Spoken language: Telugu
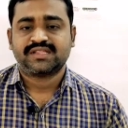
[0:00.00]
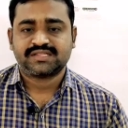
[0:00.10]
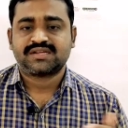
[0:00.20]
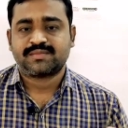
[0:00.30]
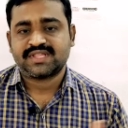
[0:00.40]
ఇది
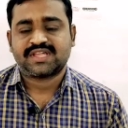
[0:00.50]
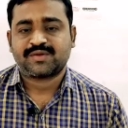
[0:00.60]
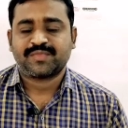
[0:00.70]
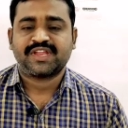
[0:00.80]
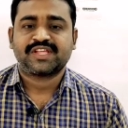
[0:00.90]

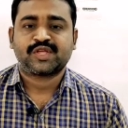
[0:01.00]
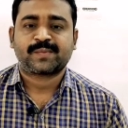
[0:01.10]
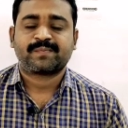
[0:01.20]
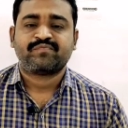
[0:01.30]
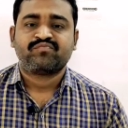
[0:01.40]
సమాధానం దానికి
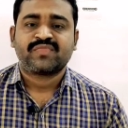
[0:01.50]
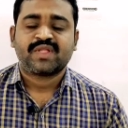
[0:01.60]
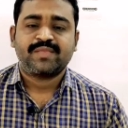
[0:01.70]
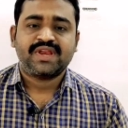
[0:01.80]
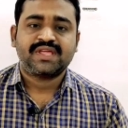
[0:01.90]

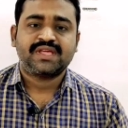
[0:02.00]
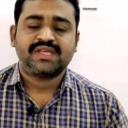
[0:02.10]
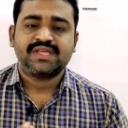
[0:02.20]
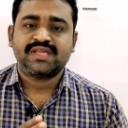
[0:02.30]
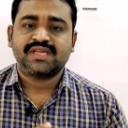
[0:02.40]
మరి
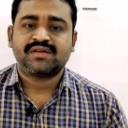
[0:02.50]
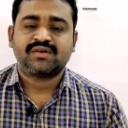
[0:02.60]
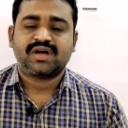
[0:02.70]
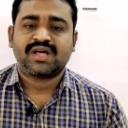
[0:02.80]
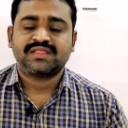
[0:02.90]
ఈ
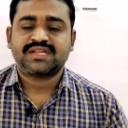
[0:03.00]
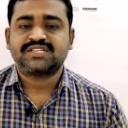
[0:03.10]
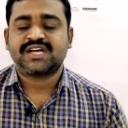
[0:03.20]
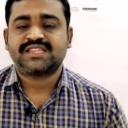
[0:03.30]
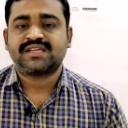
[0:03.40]

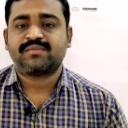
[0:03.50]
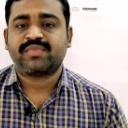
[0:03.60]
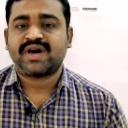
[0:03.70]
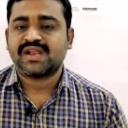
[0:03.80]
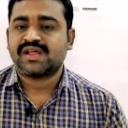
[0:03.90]
అంతర్జాతీయ
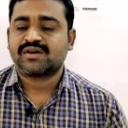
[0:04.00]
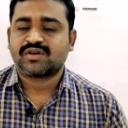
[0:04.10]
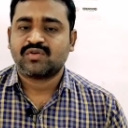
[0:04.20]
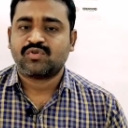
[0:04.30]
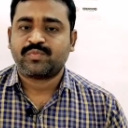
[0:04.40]
బాలల
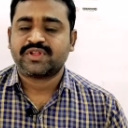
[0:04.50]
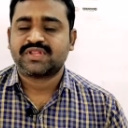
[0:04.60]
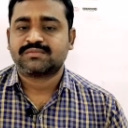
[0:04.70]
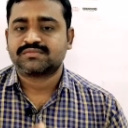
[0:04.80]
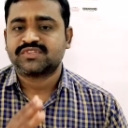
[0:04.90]
హక్కుల
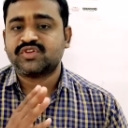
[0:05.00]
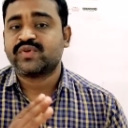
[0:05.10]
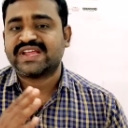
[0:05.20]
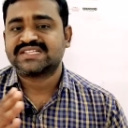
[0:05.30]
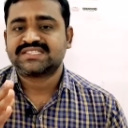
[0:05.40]
ఒప్పందం
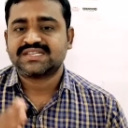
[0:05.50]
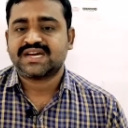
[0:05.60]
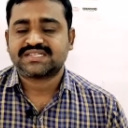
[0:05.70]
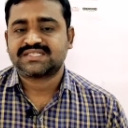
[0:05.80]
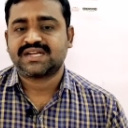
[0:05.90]

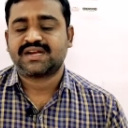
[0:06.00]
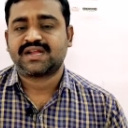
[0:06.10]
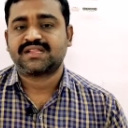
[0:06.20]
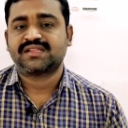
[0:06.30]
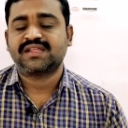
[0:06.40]
యుఎన్సిఆర్సి
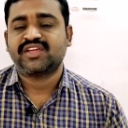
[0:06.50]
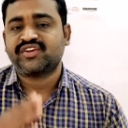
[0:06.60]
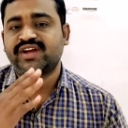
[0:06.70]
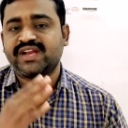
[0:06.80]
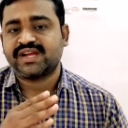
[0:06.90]
అంటారు దీన్ని
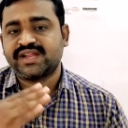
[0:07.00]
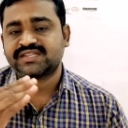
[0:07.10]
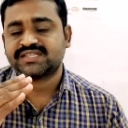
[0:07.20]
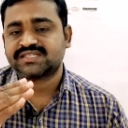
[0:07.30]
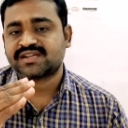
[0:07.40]
యునైటెడ్
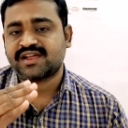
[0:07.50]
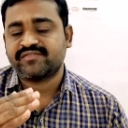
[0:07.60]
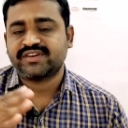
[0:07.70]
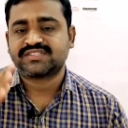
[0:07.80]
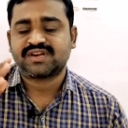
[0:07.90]
నేషన్స్
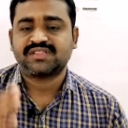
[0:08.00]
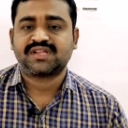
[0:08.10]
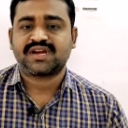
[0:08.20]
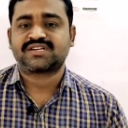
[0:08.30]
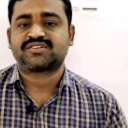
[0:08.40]
కన్వెన్షన్ ఆన్
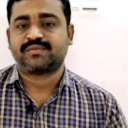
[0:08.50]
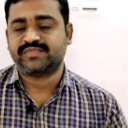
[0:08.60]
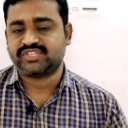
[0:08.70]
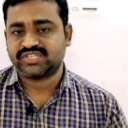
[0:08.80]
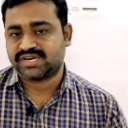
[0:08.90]
ది రైట్స్ ఆఫ్
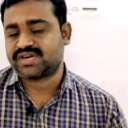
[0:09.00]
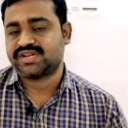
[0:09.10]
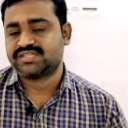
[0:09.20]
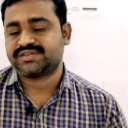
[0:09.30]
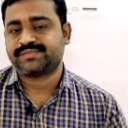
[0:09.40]
ది చిల్డ్రన్
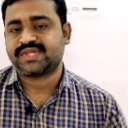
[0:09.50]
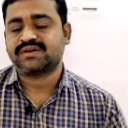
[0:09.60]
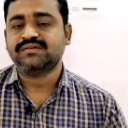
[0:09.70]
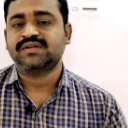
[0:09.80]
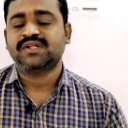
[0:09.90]
అని
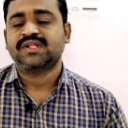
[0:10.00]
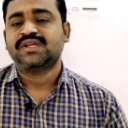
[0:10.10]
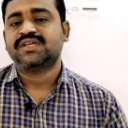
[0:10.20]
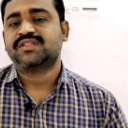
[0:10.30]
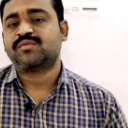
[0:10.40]
చెప్తారు
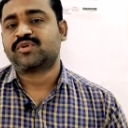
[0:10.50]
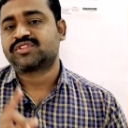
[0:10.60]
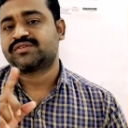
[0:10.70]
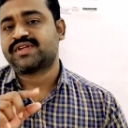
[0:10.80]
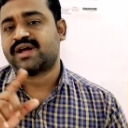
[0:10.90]
ఇందులో
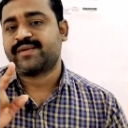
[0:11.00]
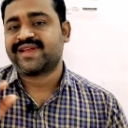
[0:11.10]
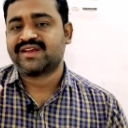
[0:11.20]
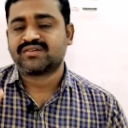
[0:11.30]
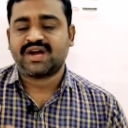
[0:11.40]
మొత్తం యాభై
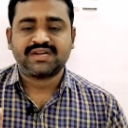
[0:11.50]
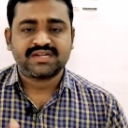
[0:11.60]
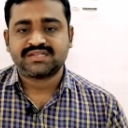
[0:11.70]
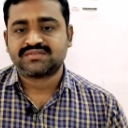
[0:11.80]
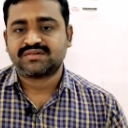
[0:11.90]
నాలుగు
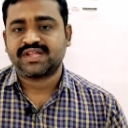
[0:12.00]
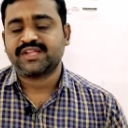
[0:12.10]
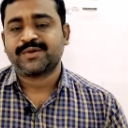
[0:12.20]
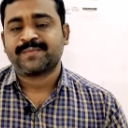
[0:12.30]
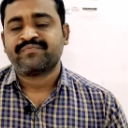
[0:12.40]
ఆర్టికల్స్ ఉంటాయి